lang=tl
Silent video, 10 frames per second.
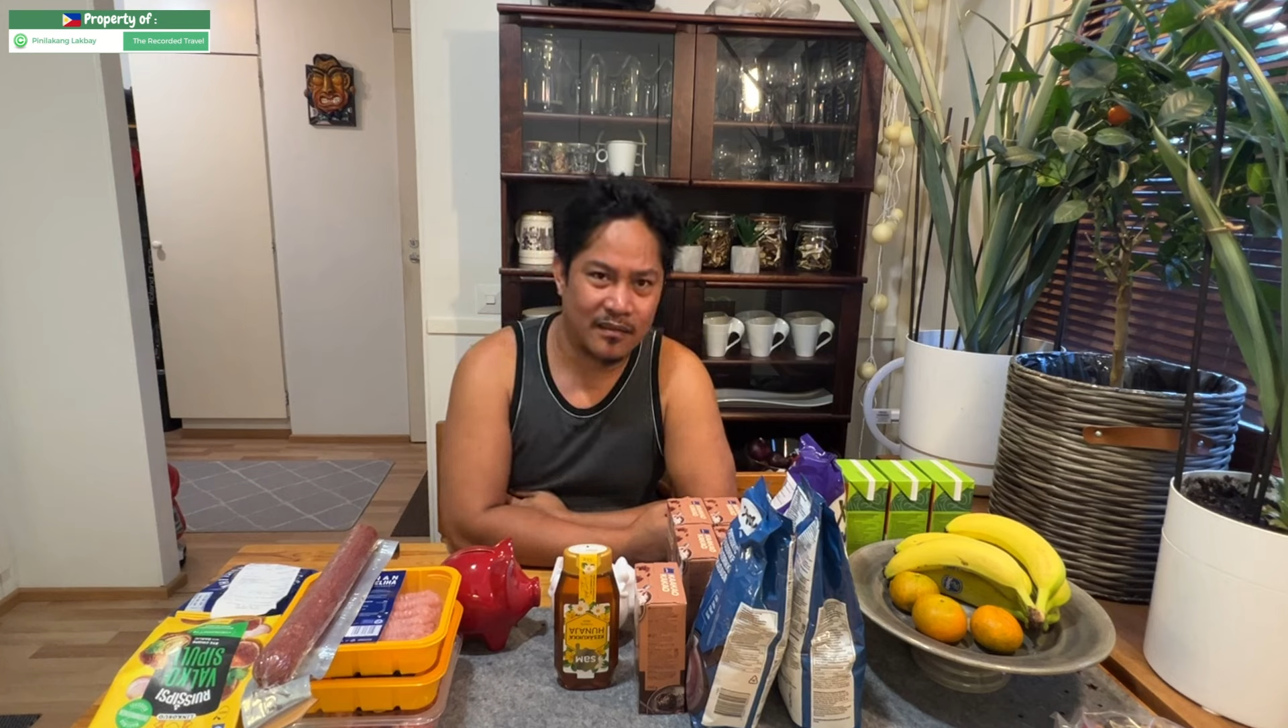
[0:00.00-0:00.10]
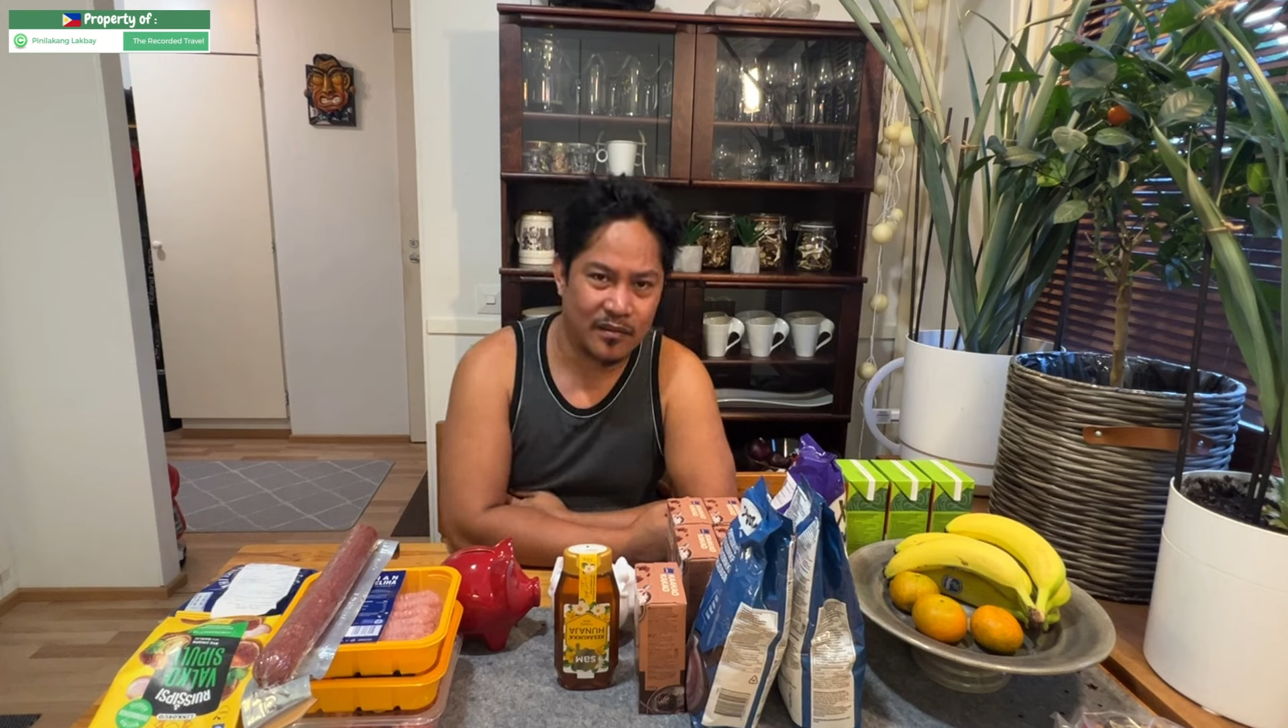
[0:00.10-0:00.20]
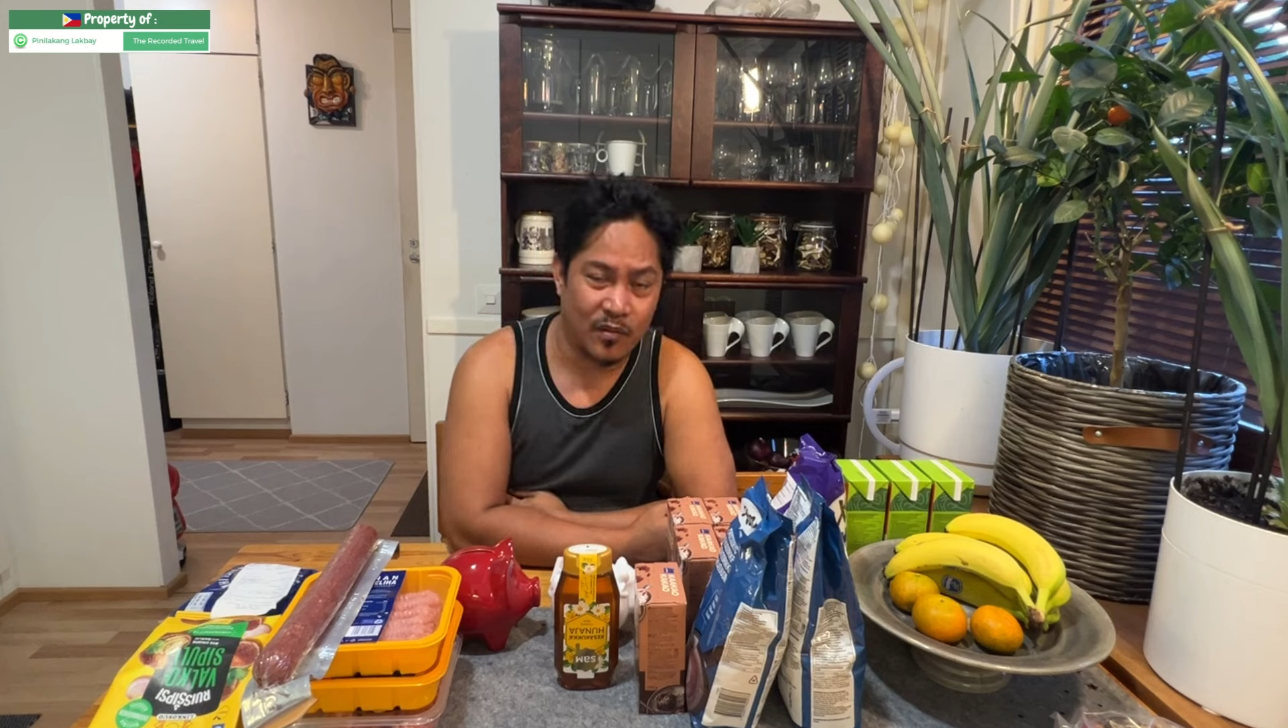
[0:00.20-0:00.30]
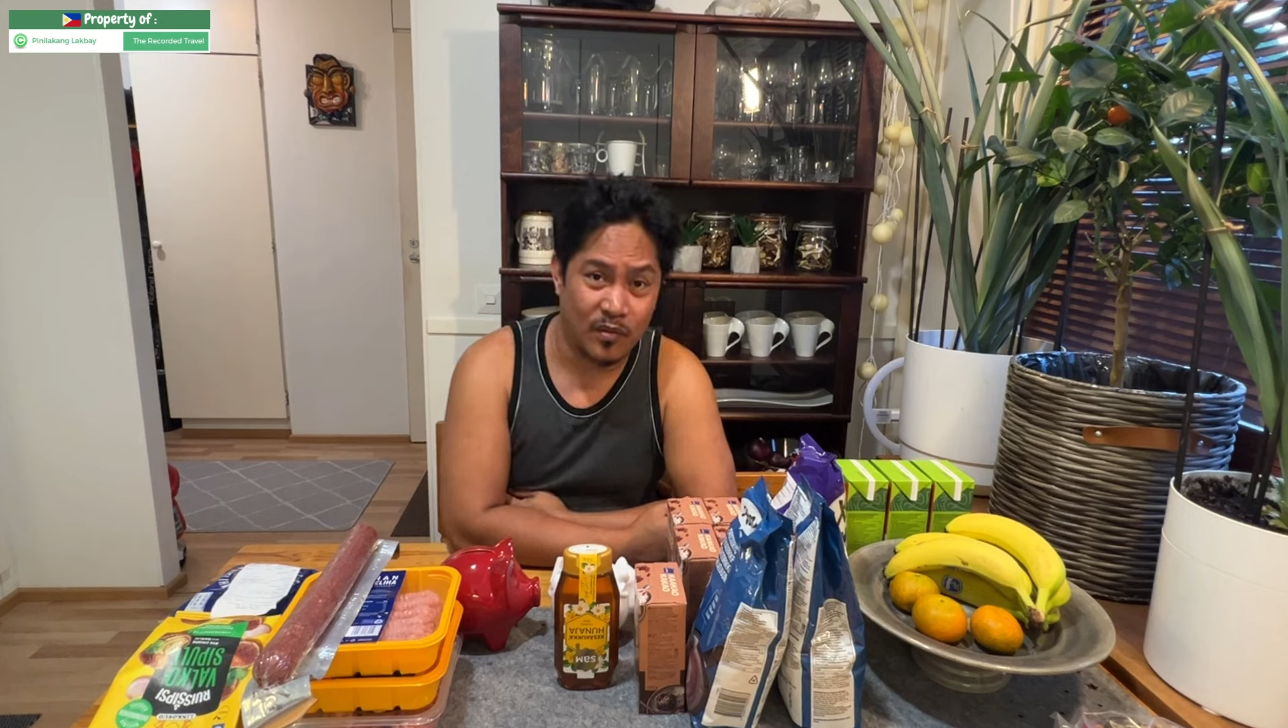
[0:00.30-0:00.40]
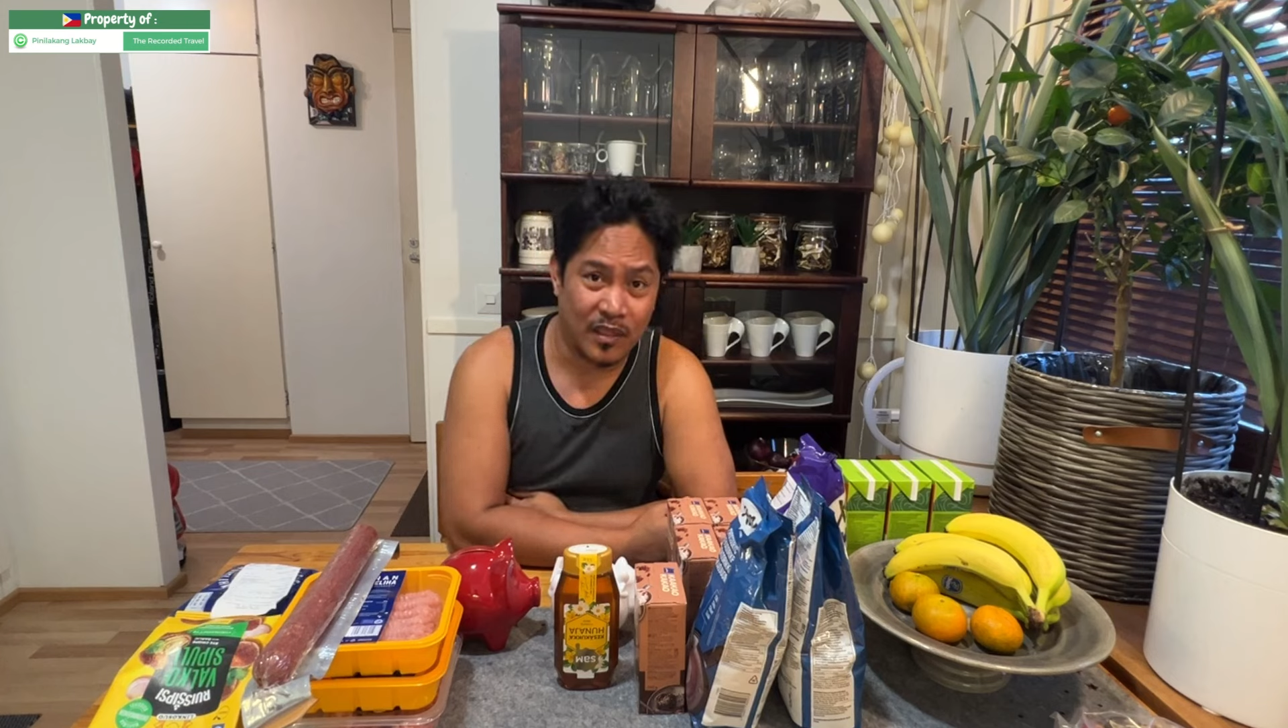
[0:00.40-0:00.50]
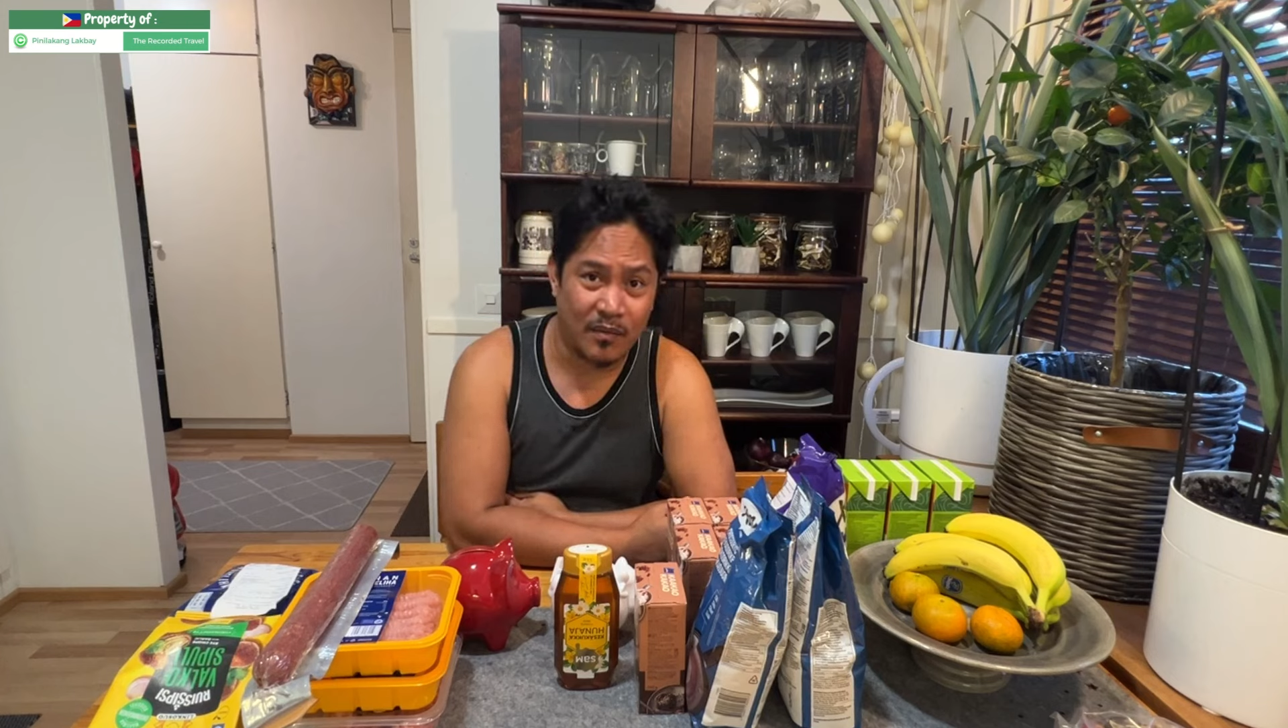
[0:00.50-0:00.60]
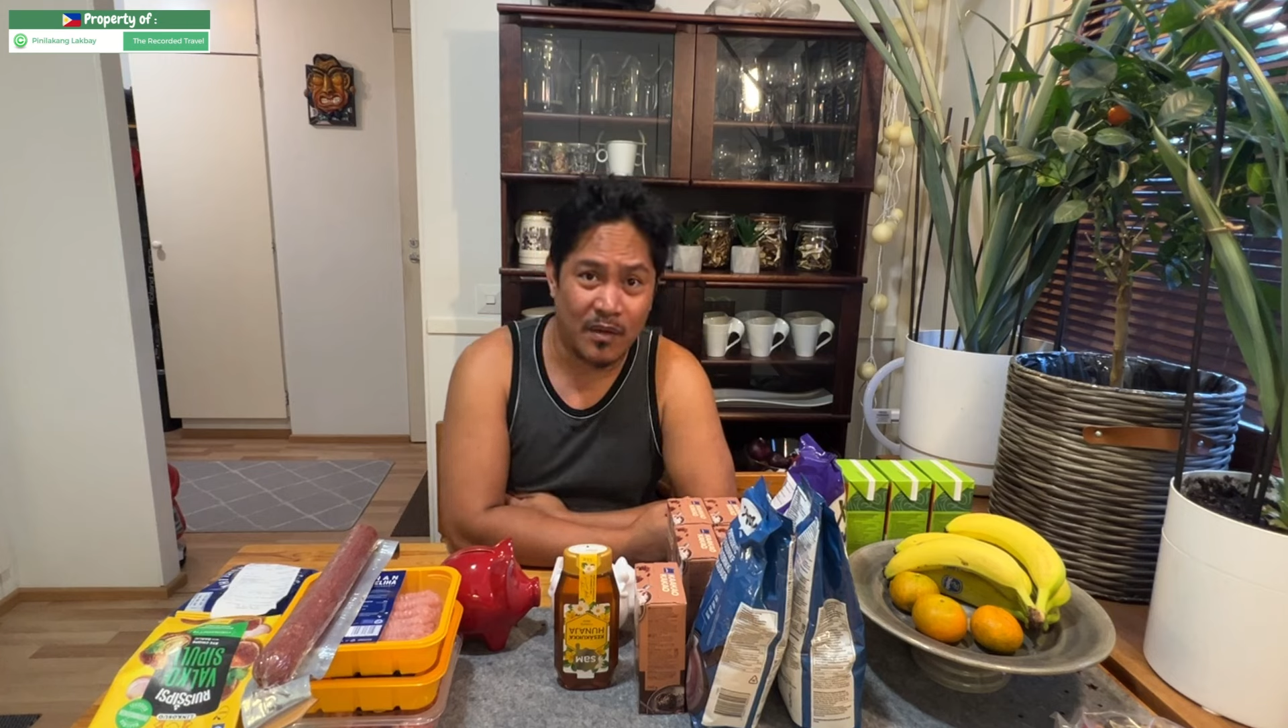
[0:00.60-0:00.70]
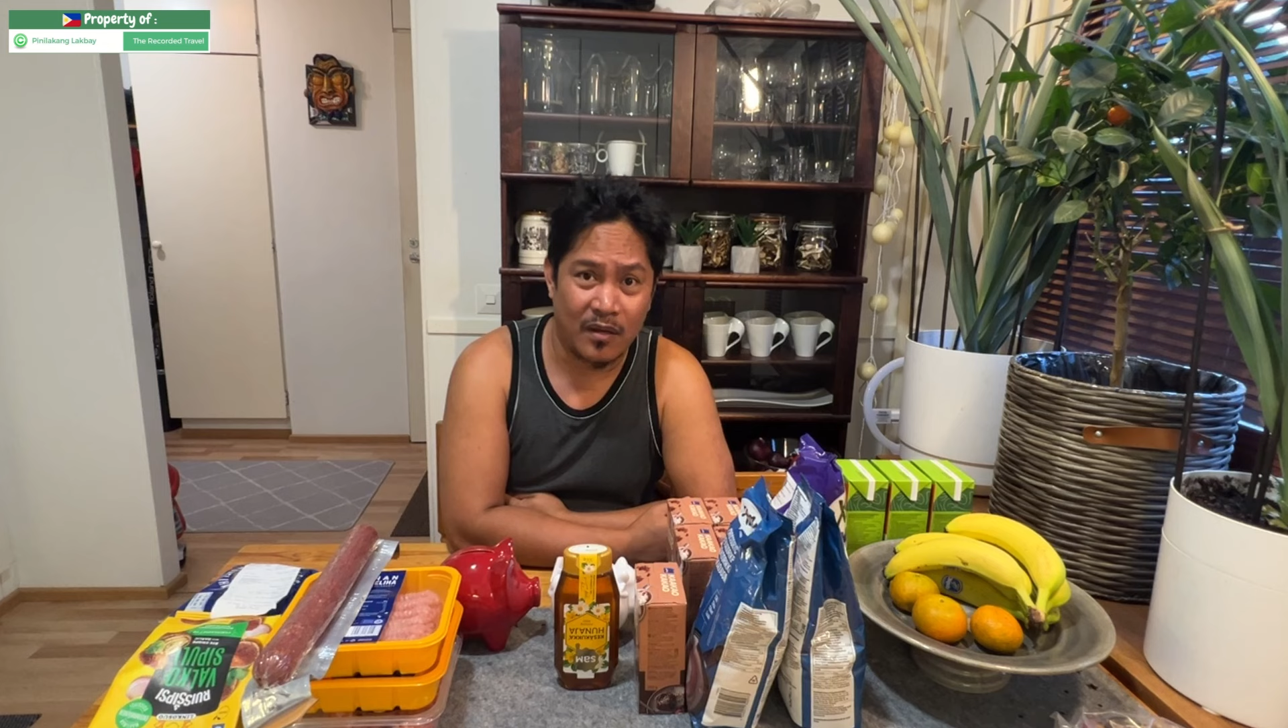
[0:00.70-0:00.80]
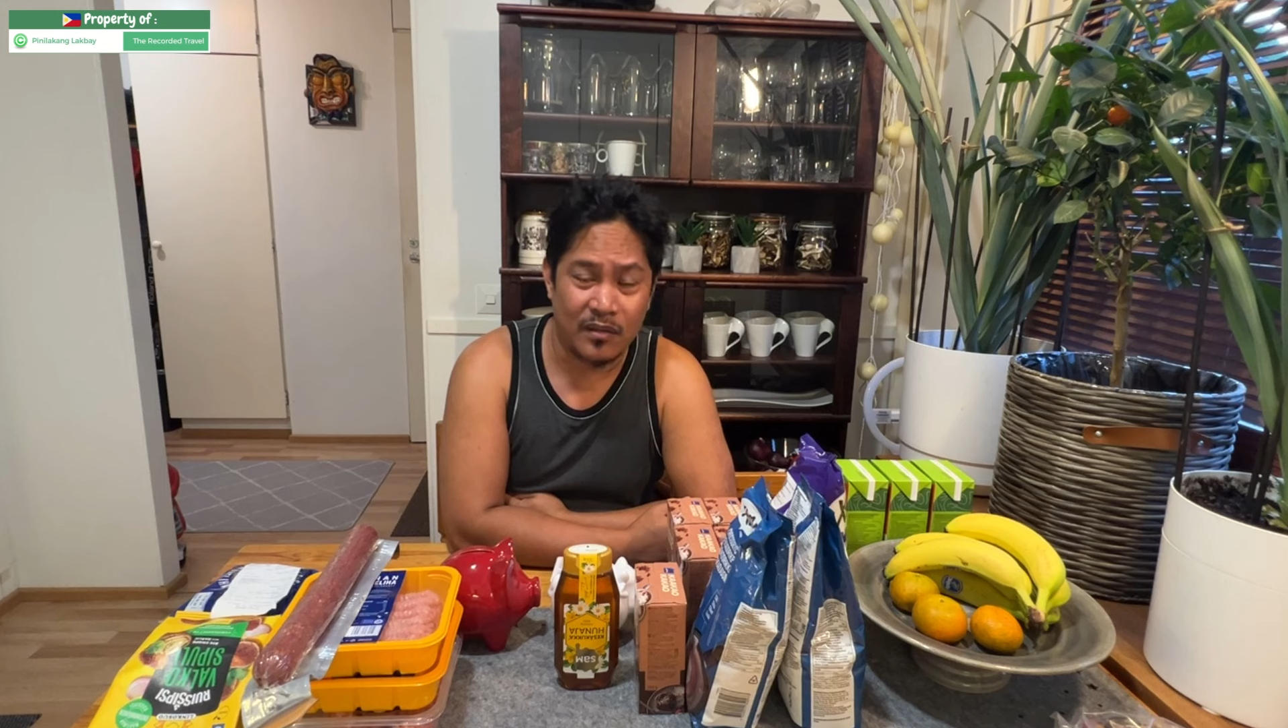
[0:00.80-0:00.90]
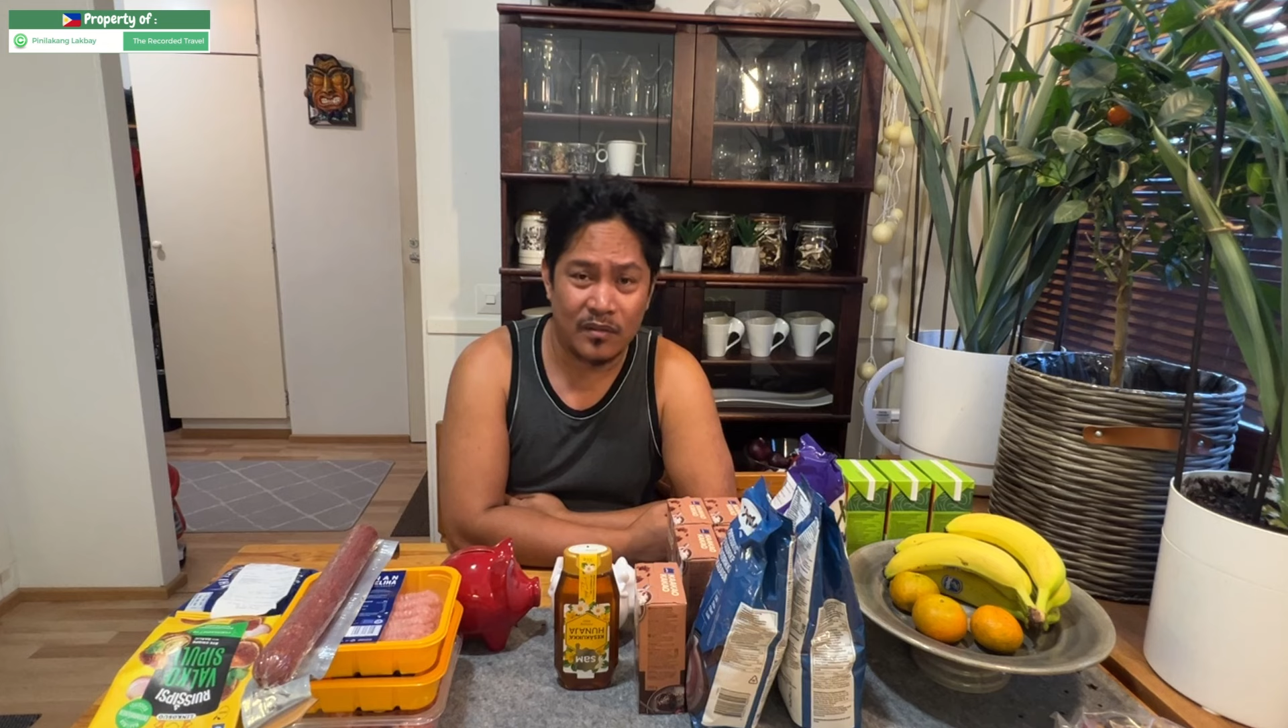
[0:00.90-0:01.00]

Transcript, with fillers: Yung kung trabaho